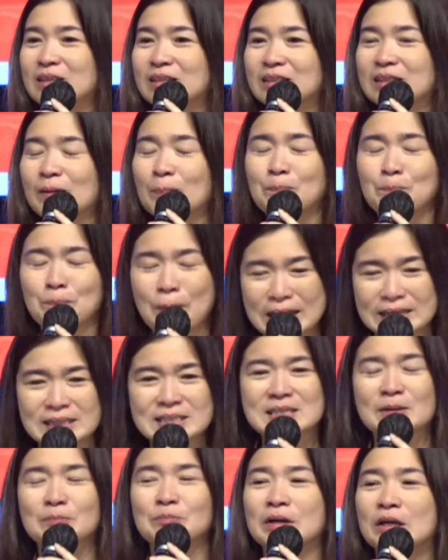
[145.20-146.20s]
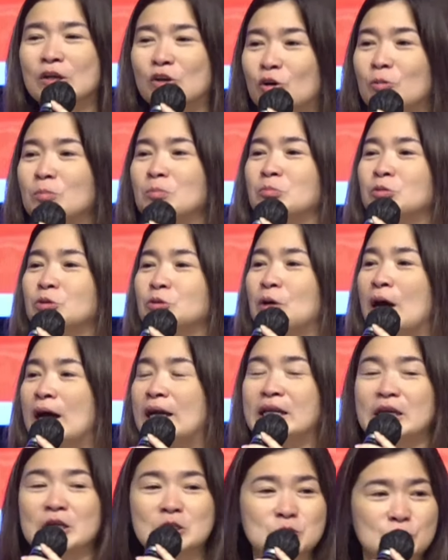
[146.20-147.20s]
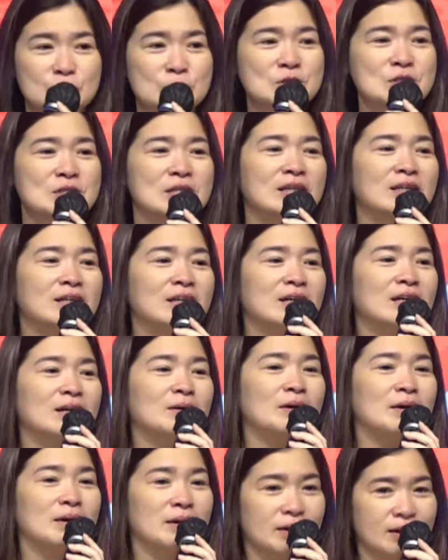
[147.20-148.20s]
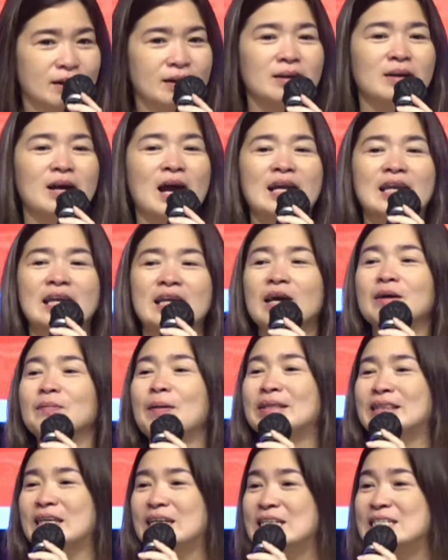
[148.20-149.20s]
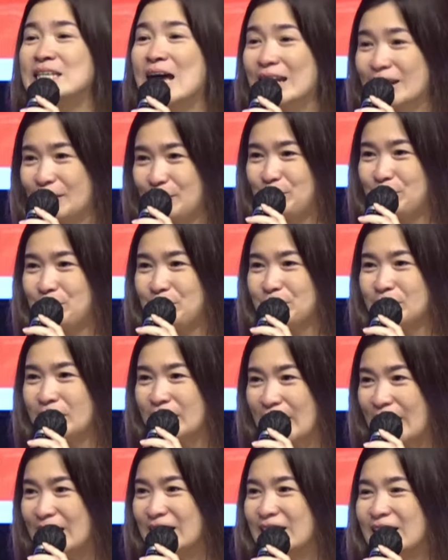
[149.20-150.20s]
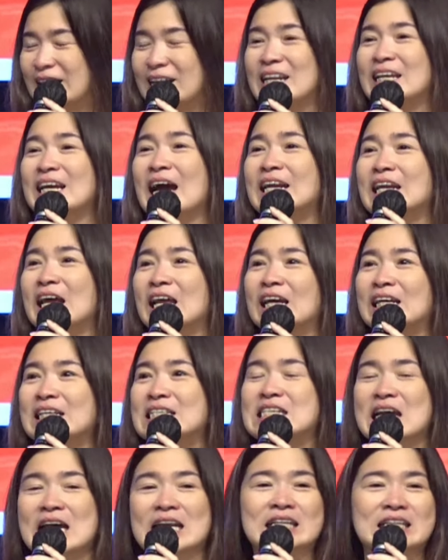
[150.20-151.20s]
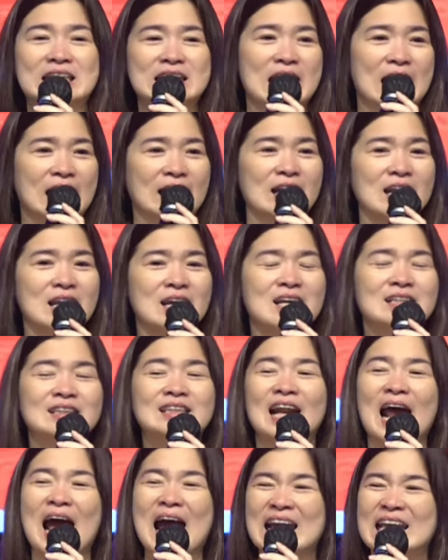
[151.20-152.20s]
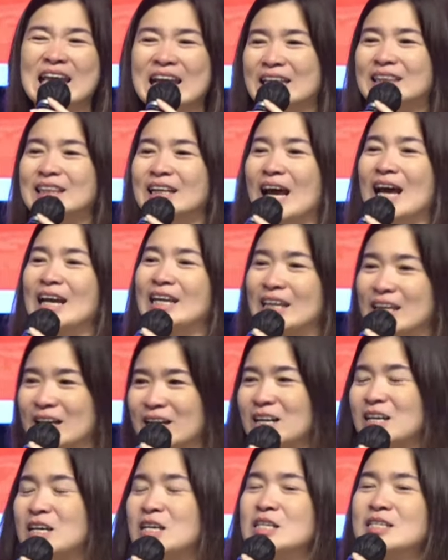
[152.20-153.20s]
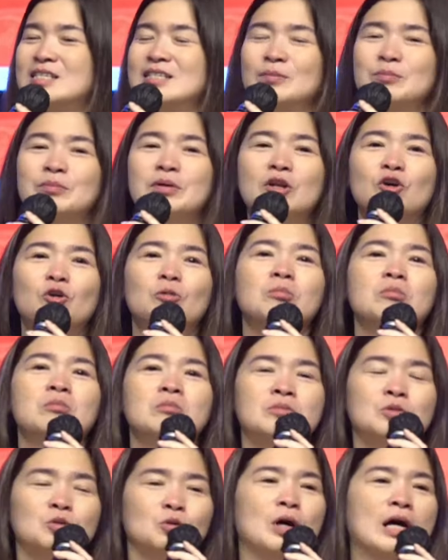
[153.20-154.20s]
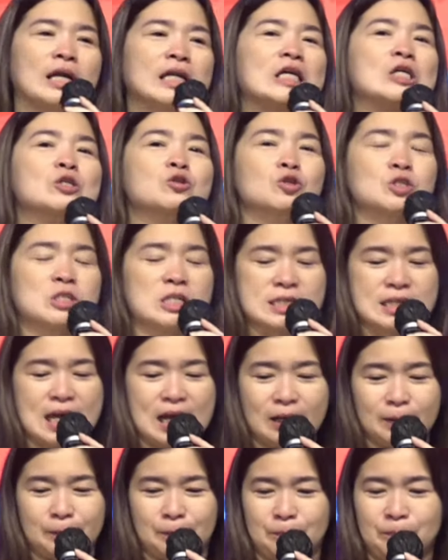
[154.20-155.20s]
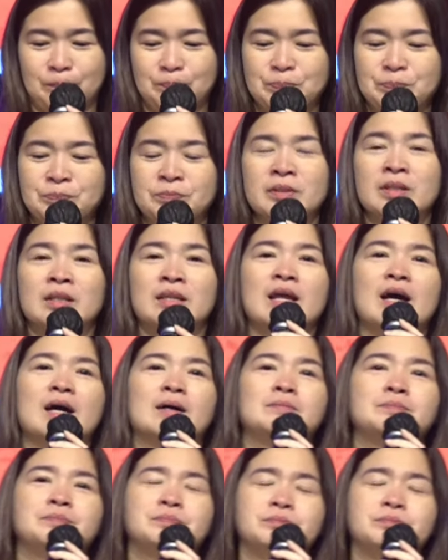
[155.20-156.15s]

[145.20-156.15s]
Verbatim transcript: Tepat sebelum Tuhan Yesus akhirnya mati di salib, ya kan? Ini adalah kejadian terakhir-terakhir sebelum Tuhan Yesus disalib. Nah,